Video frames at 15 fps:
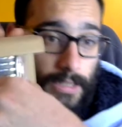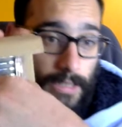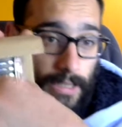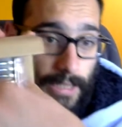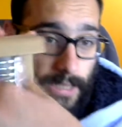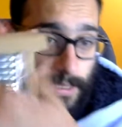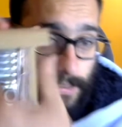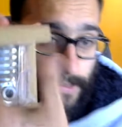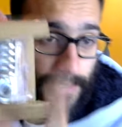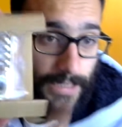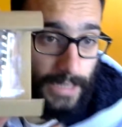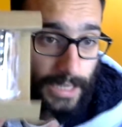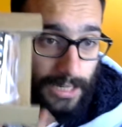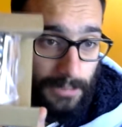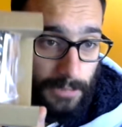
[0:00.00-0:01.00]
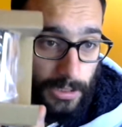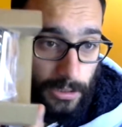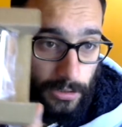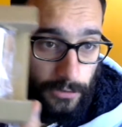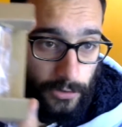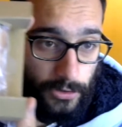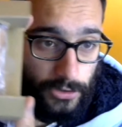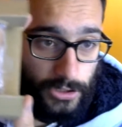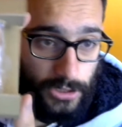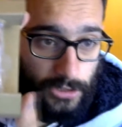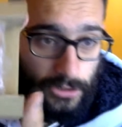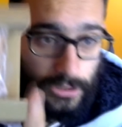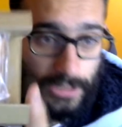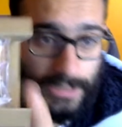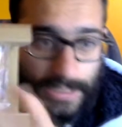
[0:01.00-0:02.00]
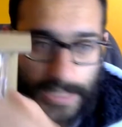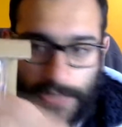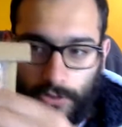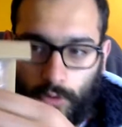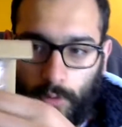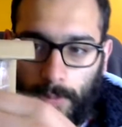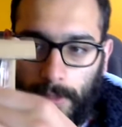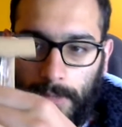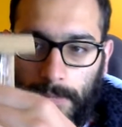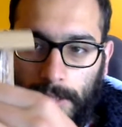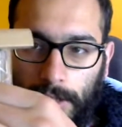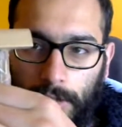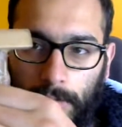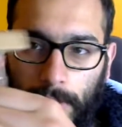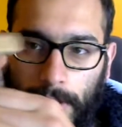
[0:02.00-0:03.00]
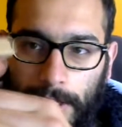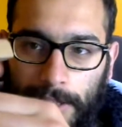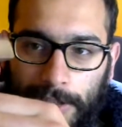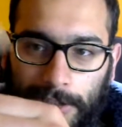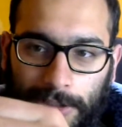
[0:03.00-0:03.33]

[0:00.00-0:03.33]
Este es el micrófono, chicos. Está súper metido para adentro.